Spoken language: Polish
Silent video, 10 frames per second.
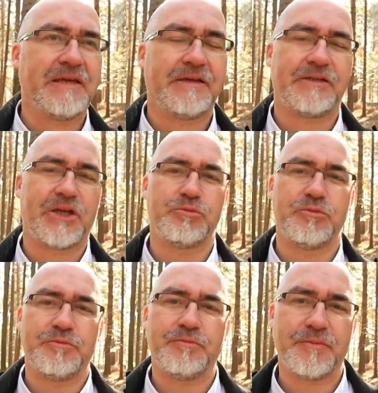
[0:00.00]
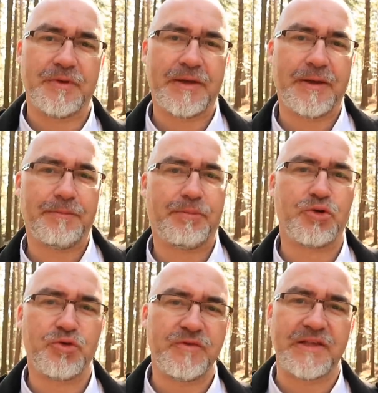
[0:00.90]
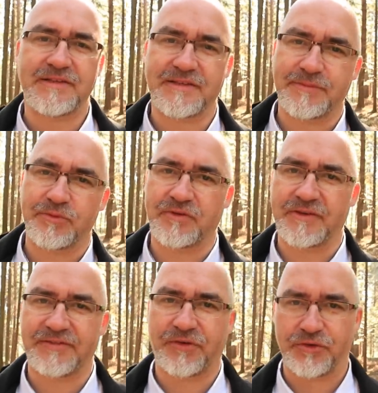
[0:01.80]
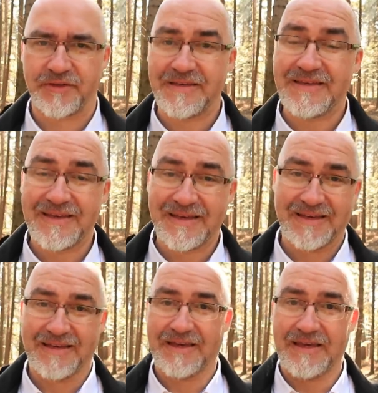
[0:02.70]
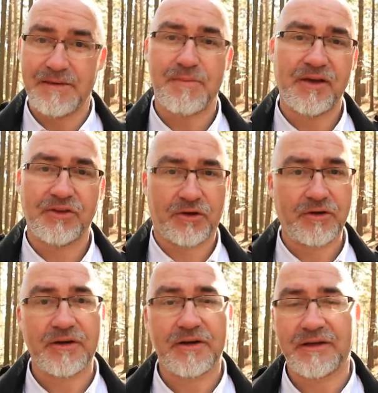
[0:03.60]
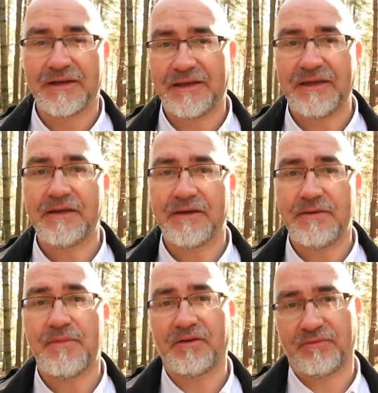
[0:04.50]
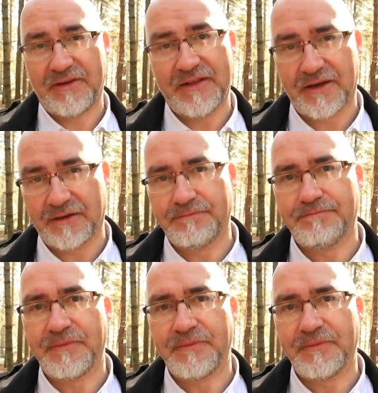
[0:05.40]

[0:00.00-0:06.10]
chciałbym porównać ze sobą dwa zwroty imanoch i imawida.